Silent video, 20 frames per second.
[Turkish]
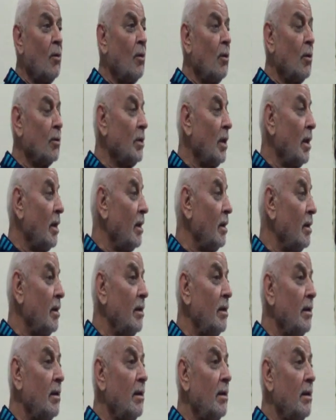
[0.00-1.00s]
O da
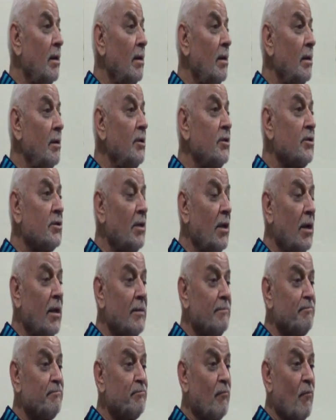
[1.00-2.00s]

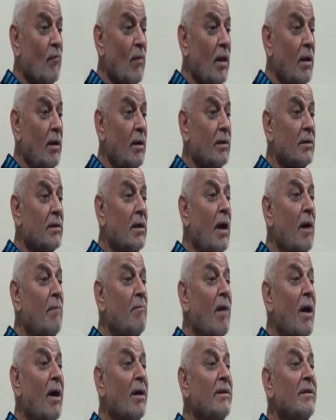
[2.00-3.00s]
işte
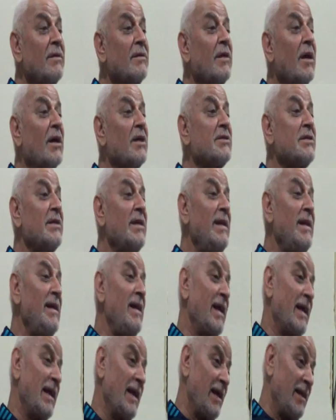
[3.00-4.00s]
Rahman'ın
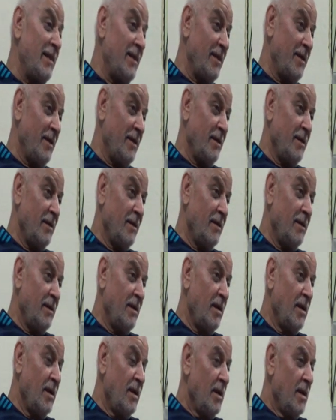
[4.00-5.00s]
tahsiliyle geldi.
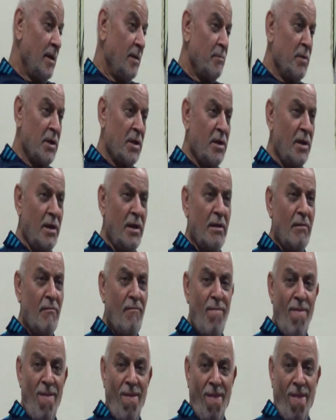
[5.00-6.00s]
Peki
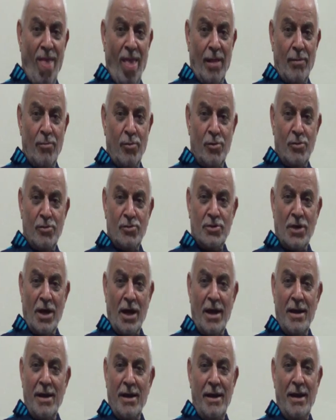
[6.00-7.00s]
bunun
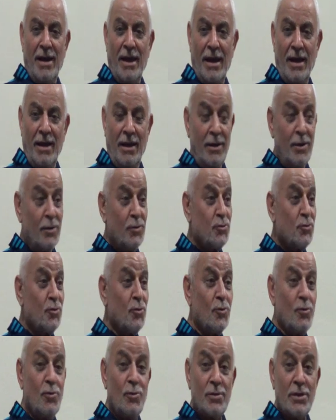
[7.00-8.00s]
zahiri ne?
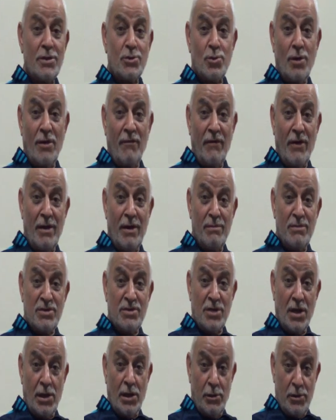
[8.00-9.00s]
Çünkü Resul Efendimiz
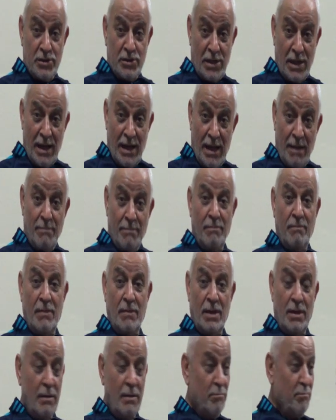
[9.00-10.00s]
sallallahu aleyhi ve
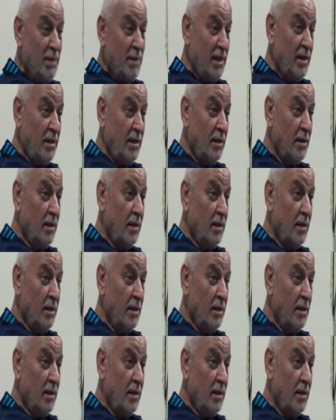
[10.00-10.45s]
sellem'in